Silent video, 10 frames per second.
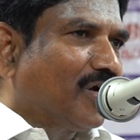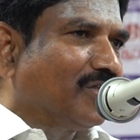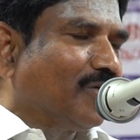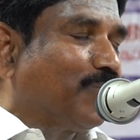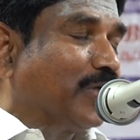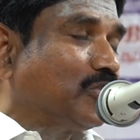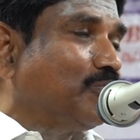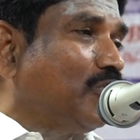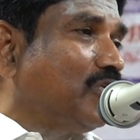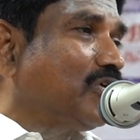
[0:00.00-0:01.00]
அந்த
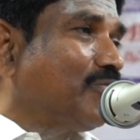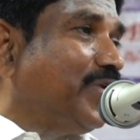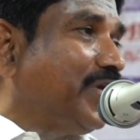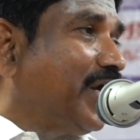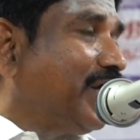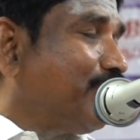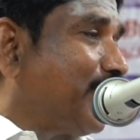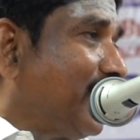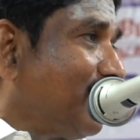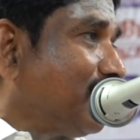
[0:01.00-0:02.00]
பசுமொன்னுக்கு முன்னாடி
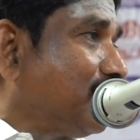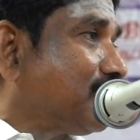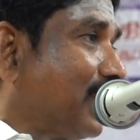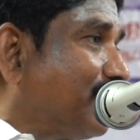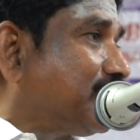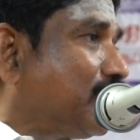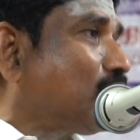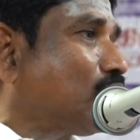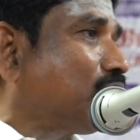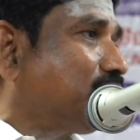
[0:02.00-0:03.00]
பேர் வந்து தவசி
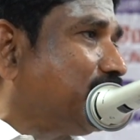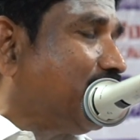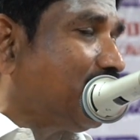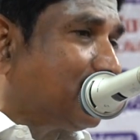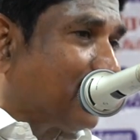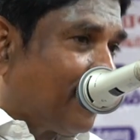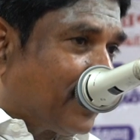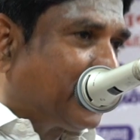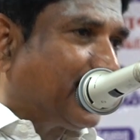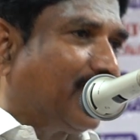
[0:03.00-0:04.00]
குறிச்சி என்று
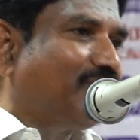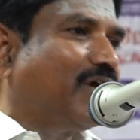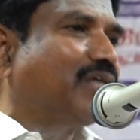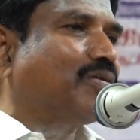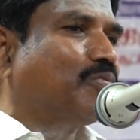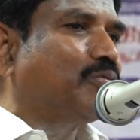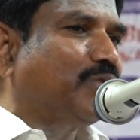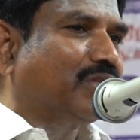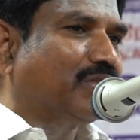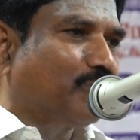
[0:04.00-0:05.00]
தவசிகள் வாழ்ந்த பூமி
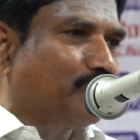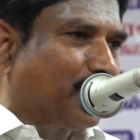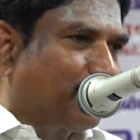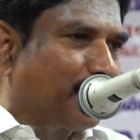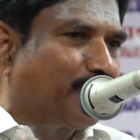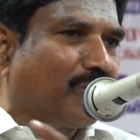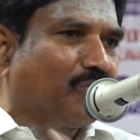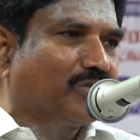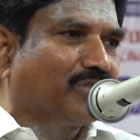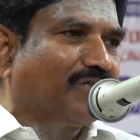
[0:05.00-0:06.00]
அந்த பூமி அப்படிப்பட்ட
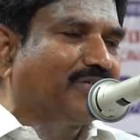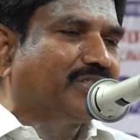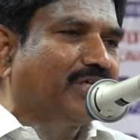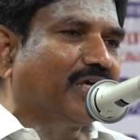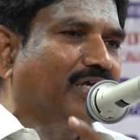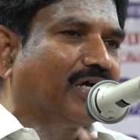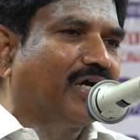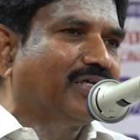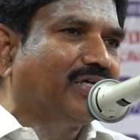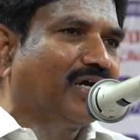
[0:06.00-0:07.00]
ஒரு தவசியாயும்
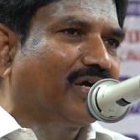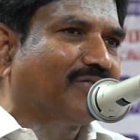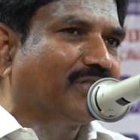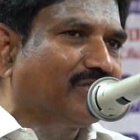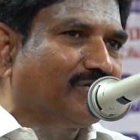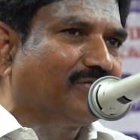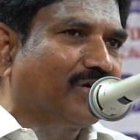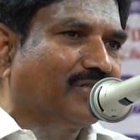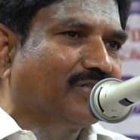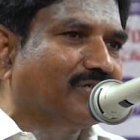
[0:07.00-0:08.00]
ஞானியாக வந்து
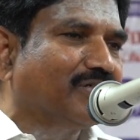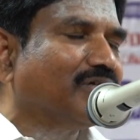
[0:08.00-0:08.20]
வாழ்ந்து